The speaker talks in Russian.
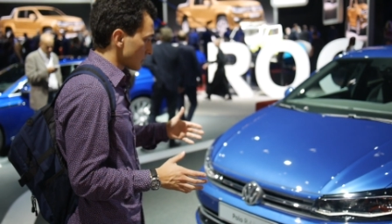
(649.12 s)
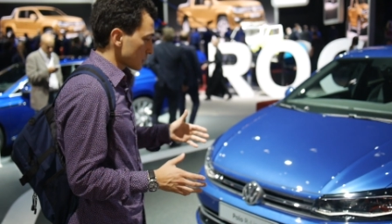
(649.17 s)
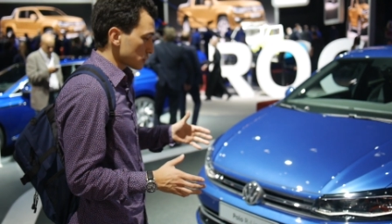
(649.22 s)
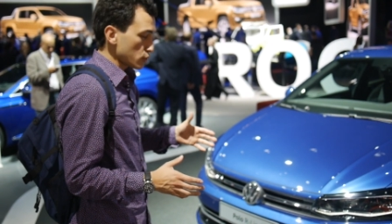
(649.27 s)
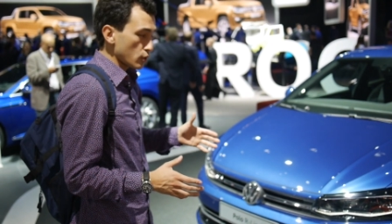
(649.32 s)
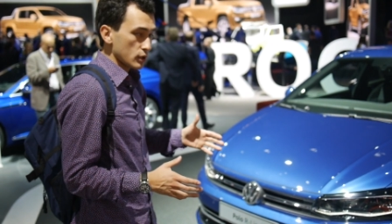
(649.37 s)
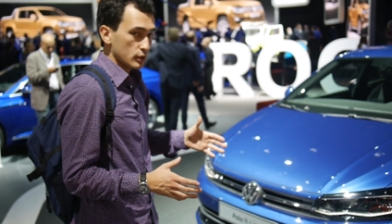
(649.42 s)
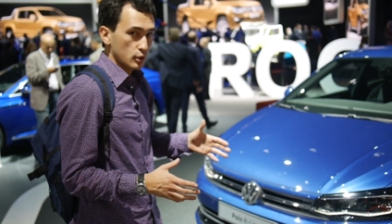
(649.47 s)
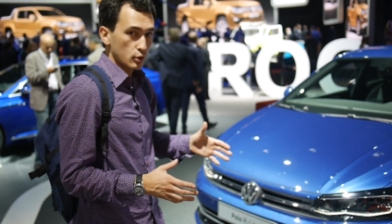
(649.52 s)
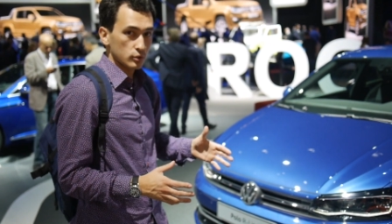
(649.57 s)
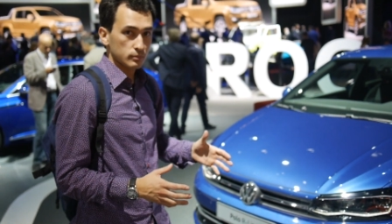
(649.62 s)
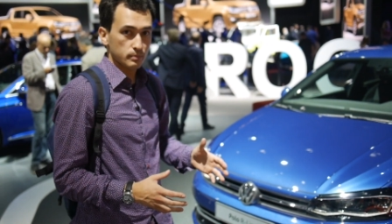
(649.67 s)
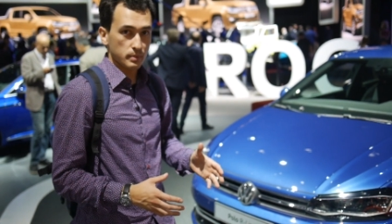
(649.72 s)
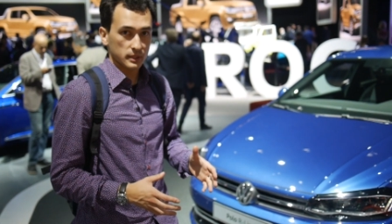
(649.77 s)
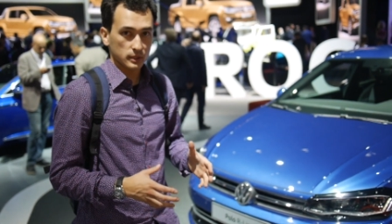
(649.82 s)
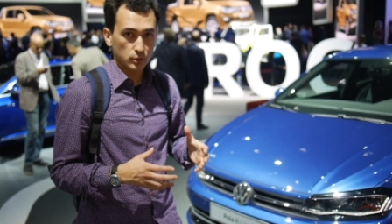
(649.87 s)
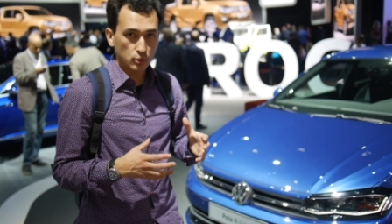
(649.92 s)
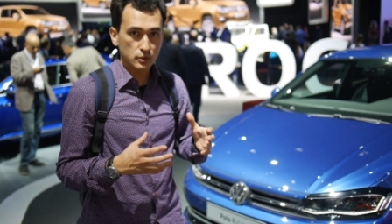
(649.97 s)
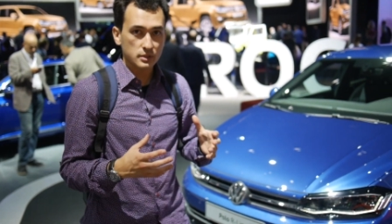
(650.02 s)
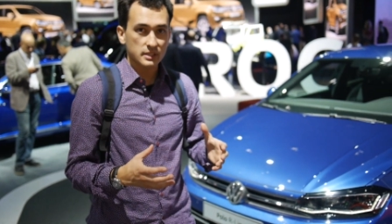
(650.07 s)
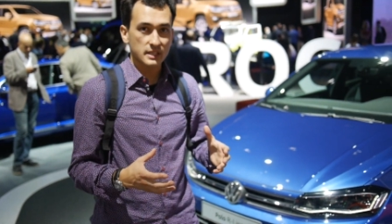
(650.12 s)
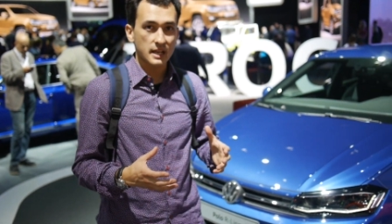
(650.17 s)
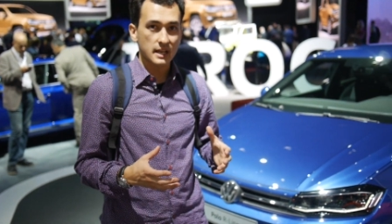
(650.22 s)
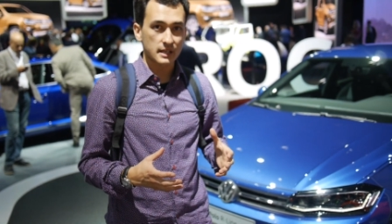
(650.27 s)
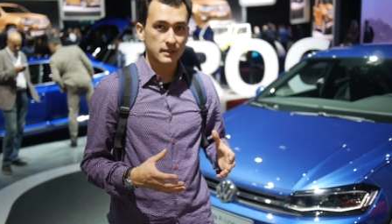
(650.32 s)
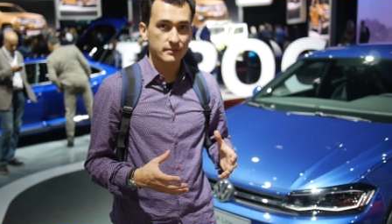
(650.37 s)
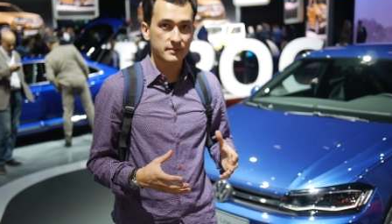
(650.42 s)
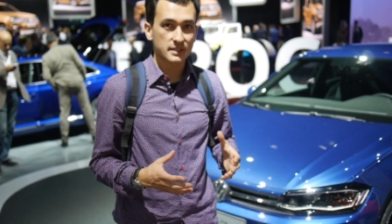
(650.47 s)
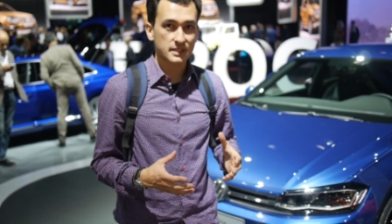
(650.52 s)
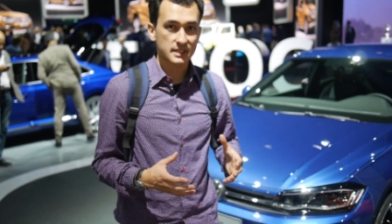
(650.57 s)
насколько он подрос
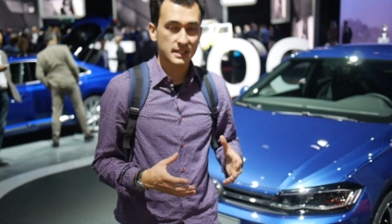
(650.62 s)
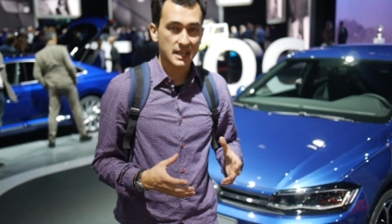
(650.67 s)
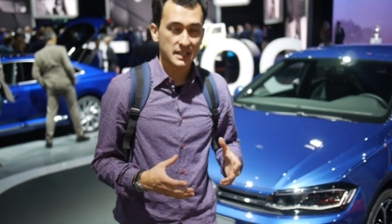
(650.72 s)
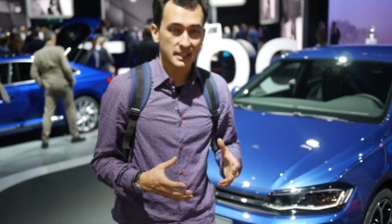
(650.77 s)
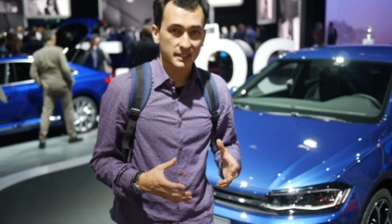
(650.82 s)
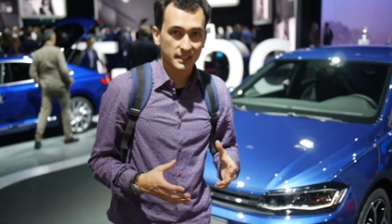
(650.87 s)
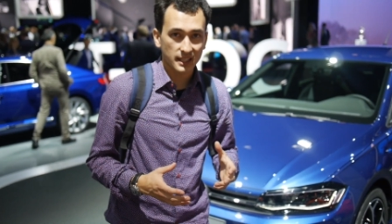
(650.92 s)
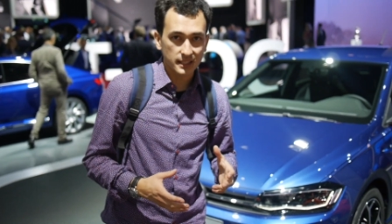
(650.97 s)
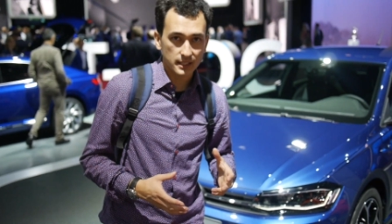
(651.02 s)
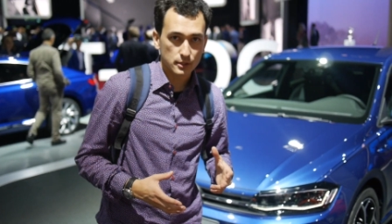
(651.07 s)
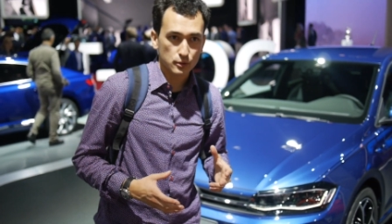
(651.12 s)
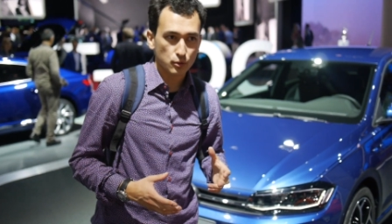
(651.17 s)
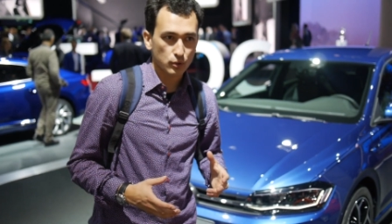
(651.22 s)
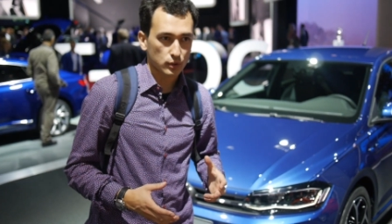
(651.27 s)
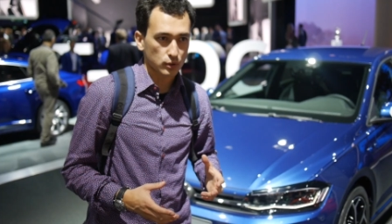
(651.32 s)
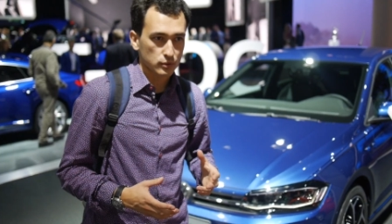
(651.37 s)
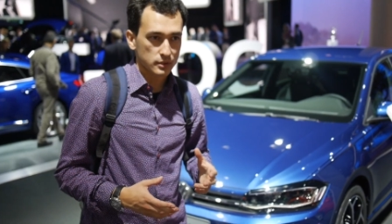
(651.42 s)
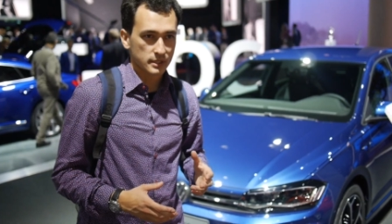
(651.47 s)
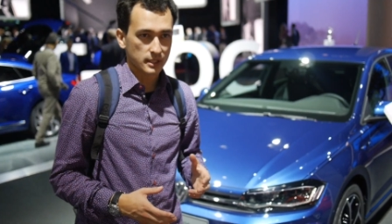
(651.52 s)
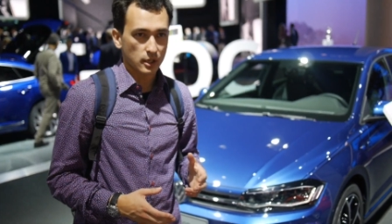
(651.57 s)
реально в дизайне, да, насколько он